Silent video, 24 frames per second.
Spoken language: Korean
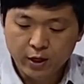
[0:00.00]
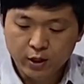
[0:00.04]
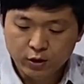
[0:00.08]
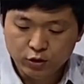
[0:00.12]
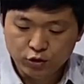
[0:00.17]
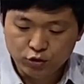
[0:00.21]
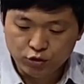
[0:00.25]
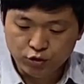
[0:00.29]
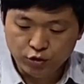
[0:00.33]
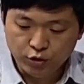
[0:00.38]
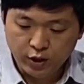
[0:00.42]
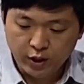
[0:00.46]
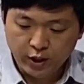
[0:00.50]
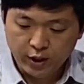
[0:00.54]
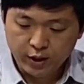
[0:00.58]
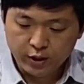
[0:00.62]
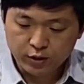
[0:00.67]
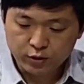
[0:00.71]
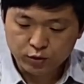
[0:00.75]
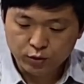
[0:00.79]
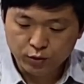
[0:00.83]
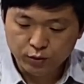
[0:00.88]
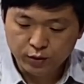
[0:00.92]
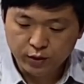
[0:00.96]
주의
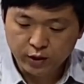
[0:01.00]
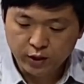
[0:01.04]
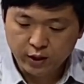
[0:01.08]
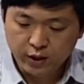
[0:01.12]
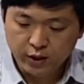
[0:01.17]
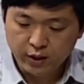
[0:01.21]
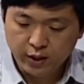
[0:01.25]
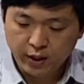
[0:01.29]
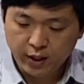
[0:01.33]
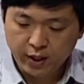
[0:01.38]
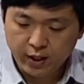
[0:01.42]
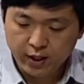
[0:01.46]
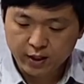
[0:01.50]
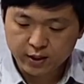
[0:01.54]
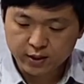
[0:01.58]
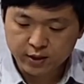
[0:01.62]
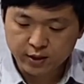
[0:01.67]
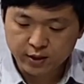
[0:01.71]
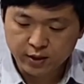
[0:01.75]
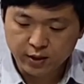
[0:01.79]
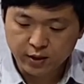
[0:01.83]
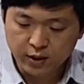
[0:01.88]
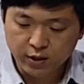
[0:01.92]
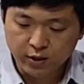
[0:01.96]
손이
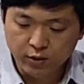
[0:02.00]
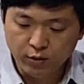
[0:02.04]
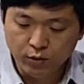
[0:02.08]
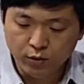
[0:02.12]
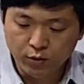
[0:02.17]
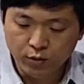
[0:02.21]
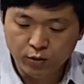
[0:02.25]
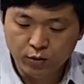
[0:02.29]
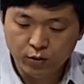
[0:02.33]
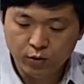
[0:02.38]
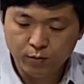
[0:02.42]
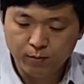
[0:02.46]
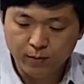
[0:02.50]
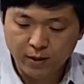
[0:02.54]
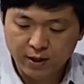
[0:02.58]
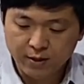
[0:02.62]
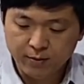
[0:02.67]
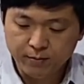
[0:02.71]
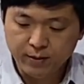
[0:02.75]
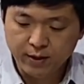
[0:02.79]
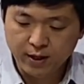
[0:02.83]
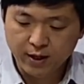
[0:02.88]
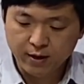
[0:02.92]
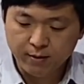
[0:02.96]
행하신 일로
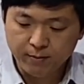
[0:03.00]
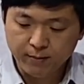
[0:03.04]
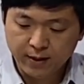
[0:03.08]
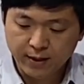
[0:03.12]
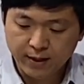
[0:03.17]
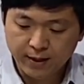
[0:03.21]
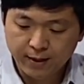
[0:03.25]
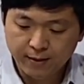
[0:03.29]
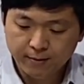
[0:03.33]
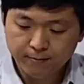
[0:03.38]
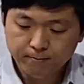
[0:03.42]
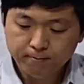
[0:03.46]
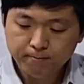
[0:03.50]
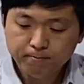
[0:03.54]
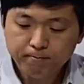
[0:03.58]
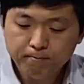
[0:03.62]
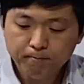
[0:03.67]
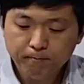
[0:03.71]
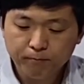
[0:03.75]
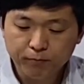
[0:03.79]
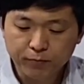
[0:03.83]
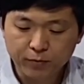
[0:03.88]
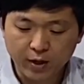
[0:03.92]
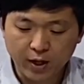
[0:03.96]
말미암아
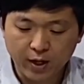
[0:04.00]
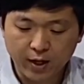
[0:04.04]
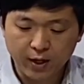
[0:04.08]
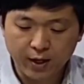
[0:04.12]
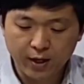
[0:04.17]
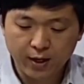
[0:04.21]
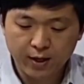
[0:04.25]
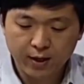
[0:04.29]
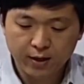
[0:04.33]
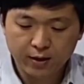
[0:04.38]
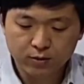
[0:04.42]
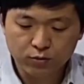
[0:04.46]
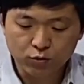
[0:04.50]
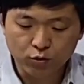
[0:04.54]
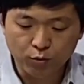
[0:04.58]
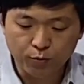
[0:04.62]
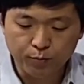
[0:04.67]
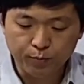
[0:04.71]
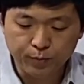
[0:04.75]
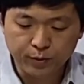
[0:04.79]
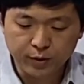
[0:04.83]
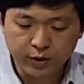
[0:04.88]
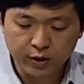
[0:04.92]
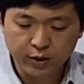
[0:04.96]
내가
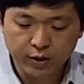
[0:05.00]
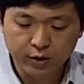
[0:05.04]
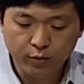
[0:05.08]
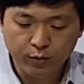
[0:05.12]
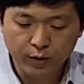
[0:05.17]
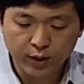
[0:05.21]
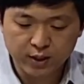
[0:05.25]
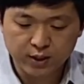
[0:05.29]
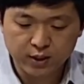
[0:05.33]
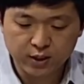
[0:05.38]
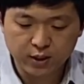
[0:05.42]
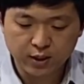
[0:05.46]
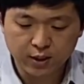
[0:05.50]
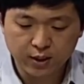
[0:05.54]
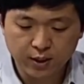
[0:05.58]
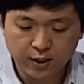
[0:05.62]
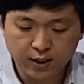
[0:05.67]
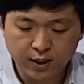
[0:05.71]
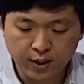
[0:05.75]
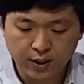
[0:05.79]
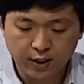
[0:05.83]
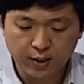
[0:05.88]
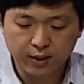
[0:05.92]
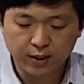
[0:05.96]
높이
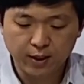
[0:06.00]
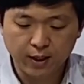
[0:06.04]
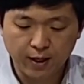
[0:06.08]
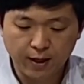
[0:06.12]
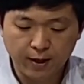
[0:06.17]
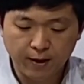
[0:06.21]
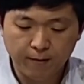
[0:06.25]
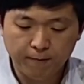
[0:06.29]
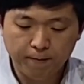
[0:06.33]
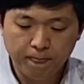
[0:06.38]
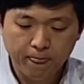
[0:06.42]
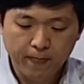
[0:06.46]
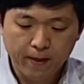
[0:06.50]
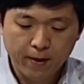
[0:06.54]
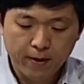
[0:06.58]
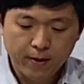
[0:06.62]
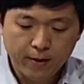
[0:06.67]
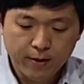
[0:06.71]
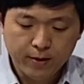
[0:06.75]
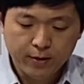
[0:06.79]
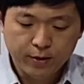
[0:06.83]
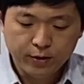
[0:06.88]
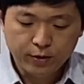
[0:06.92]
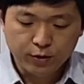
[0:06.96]
외치리이다.
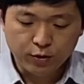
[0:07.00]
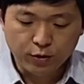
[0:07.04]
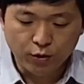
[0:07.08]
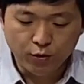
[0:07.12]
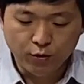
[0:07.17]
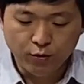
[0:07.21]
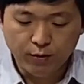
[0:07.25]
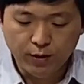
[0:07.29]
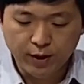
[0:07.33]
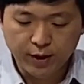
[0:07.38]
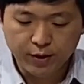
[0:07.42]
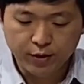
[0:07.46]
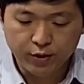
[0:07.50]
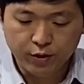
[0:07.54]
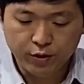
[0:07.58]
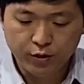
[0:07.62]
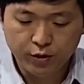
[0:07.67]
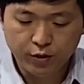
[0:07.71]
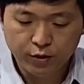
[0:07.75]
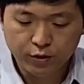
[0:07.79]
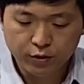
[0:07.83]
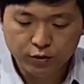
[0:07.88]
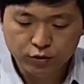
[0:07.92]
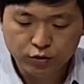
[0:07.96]

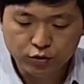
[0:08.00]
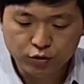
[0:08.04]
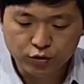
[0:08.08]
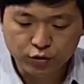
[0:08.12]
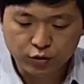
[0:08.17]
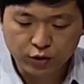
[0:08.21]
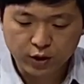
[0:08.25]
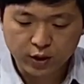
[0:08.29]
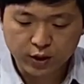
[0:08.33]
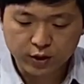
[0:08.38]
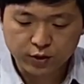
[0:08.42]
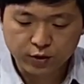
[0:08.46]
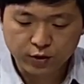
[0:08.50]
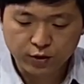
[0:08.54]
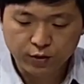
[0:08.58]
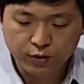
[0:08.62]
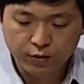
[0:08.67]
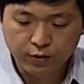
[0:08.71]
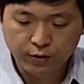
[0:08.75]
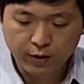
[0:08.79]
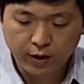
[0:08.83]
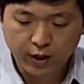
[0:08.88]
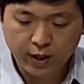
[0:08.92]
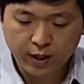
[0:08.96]
여호와여
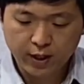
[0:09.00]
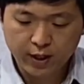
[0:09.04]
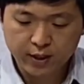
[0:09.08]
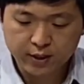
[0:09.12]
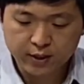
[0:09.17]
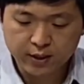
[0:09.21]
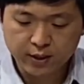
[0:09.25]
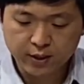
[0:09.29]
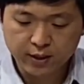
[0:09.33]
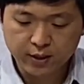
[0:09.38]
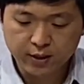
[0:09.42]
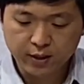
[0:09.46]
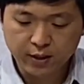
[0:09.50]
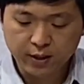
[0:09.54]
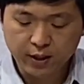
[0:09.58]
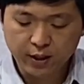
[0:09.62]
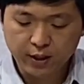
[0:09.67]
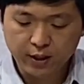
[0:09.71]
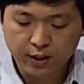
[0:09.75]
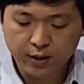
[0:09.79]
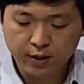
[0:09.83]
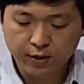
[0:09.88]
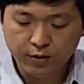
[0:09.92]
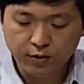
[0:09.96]
주께서 행하신
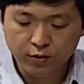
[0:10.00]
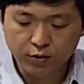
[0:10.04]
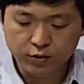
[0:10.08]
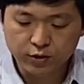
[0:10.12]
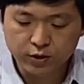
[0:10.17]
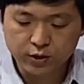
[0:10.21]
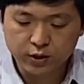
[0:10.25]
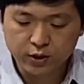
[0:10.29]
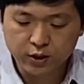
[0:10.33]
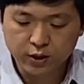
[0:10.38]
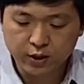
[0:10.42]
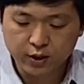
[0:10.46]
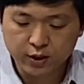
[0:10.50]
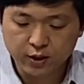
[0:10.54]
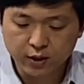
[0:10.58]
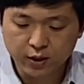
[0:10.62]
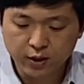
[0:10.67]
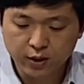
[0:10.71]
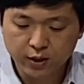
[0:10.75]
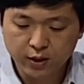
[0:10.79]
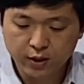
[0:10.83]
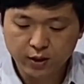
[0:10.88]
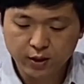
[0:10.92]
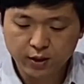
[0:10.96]
일이 어찌
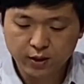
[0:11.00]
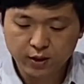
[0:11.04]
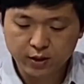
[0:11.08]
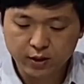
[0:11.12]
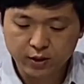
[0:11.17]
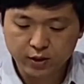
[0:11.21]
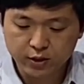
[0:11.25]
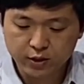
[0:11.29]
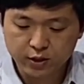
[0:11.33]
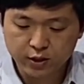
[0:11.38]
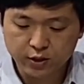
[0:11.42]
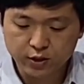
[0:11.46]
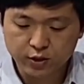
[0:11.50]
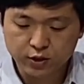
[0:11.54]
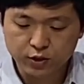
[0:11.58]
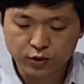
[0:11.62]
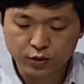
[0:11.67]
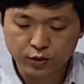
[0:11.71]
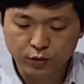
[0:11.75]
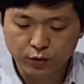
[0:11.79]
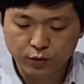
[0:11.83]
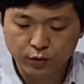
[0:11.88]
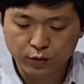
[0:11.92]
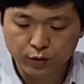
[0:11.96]
그리
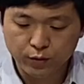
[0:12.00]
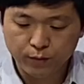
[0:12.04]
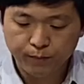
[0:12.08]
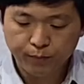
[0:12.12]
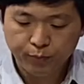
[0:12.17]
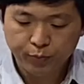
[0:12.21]
크신지요